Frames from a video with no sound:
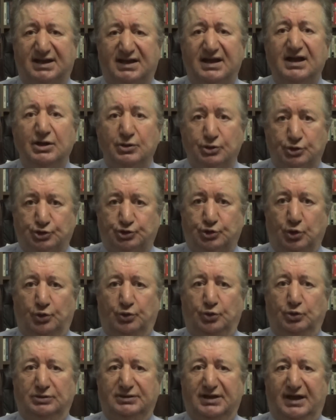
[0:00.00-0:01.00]
da
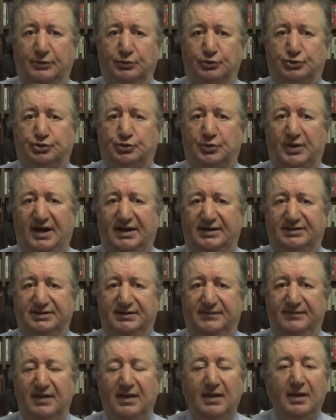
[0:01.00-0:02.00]
sorunlar uç
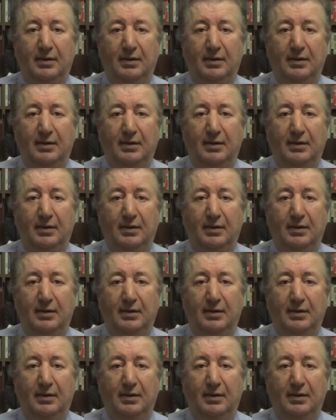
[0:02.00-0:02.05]
verdi.